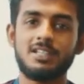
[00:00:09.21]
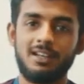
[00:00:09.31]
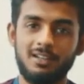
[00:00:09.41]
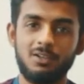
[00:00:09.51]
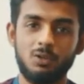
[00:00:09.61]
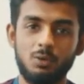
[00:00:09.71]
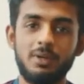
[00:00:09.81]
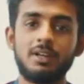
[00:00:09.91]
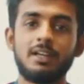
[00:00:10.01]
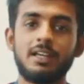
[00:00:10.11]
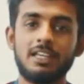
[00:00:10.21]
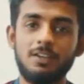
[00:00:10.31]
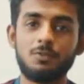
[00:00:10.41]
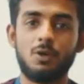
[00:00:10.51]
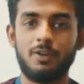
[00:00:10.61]
চালডাল ডট কমের
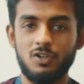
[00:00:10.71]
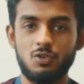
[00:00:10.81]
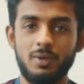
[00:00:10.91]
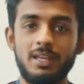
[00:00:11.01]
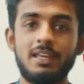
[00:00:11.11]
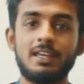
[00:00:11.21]
গিফট অফারের সময়